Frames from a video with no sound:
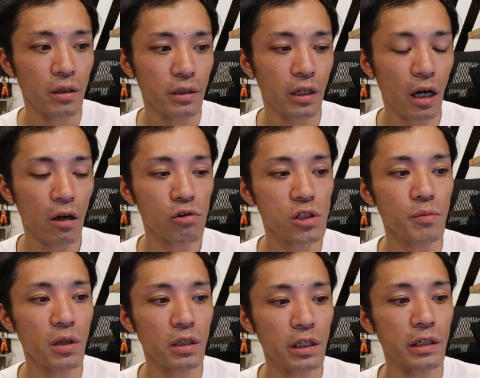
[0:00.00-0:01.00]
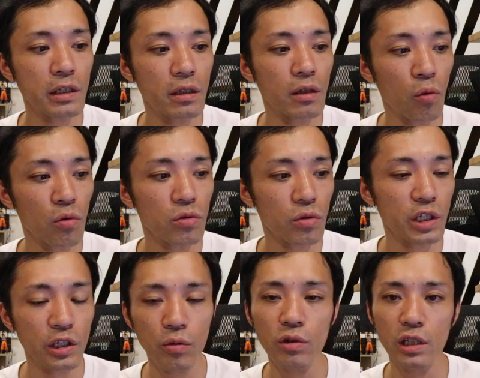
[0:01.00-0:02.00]
で鹿児島に来て本当に
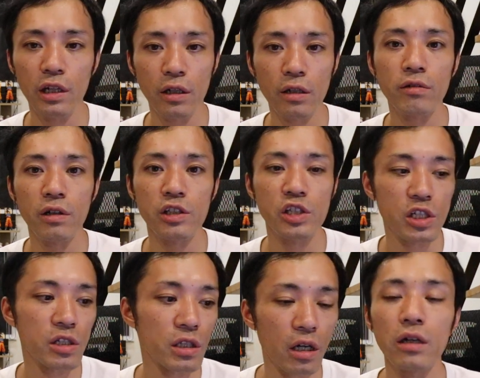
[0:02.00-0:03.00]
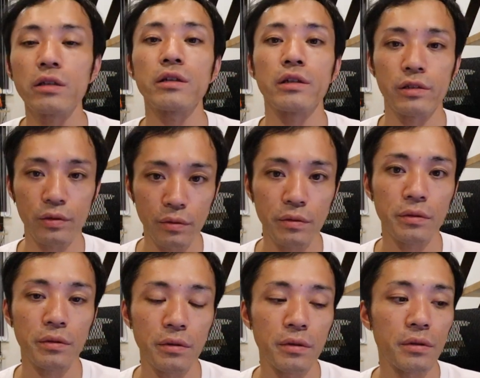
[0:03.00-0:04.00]
一人でやれるか自信なかったですよ
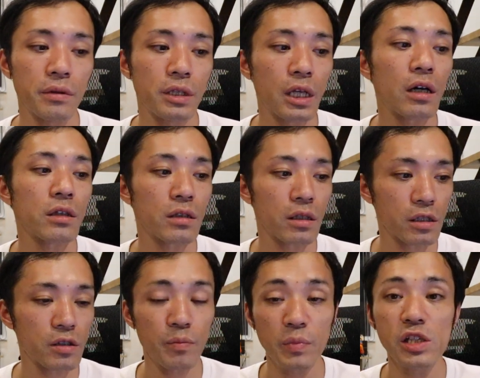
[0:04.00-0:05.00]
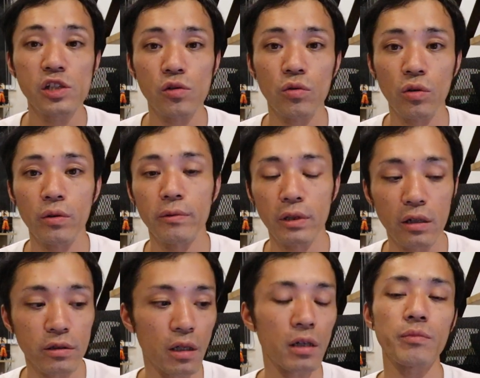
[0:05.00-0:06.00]
なかったですピンチの時もた
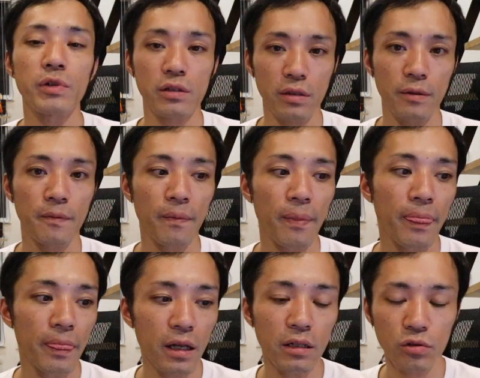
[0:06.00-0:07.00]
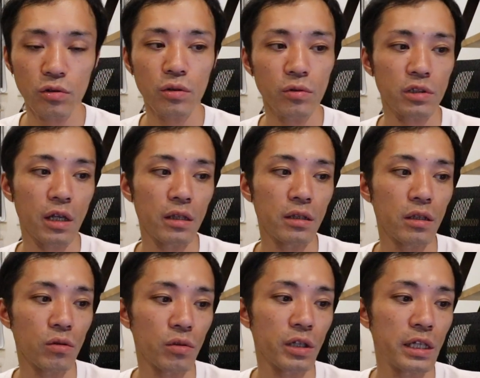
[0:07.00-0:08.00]
くさんありましただけどそれを3
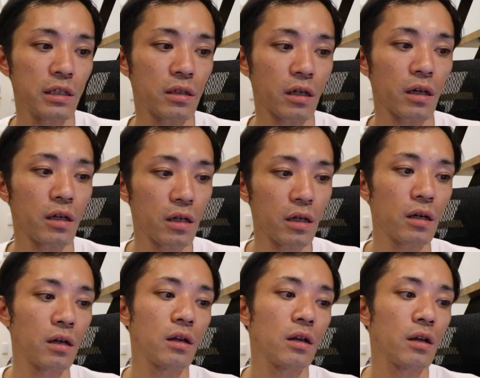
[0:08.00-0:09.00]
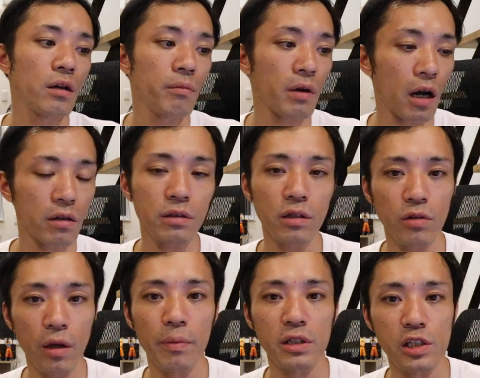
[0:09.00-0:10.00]
年乗り切った結果まあある程度
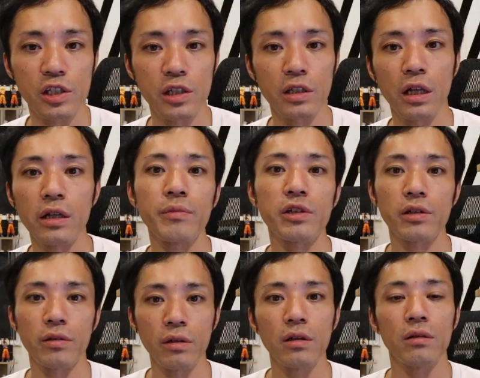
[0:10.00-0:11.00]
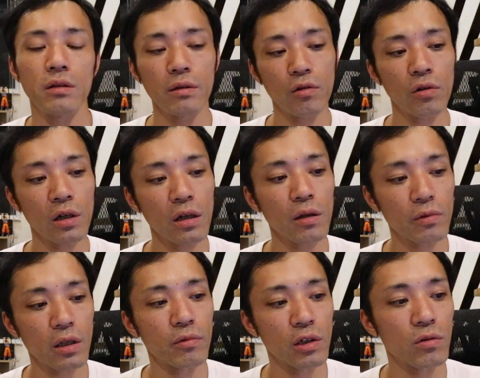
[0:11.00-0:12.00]
やっぱ自信になりましたねでこれからも
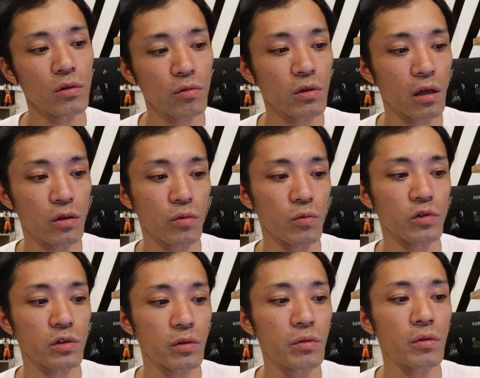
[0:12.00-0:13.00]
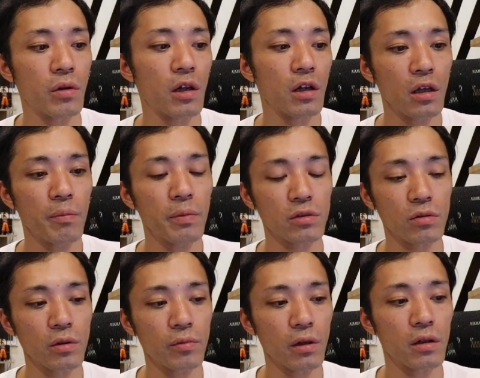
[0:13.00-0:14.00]
多分いろんなことあると思うんですけどやっぱそ
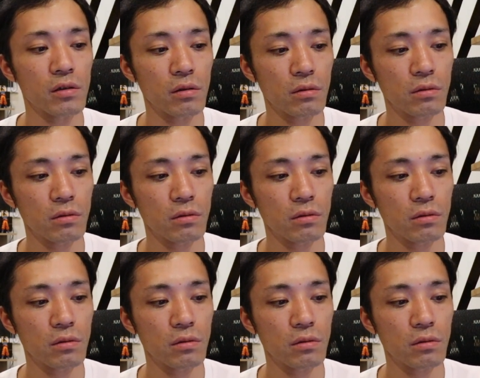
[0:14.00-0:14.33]
れは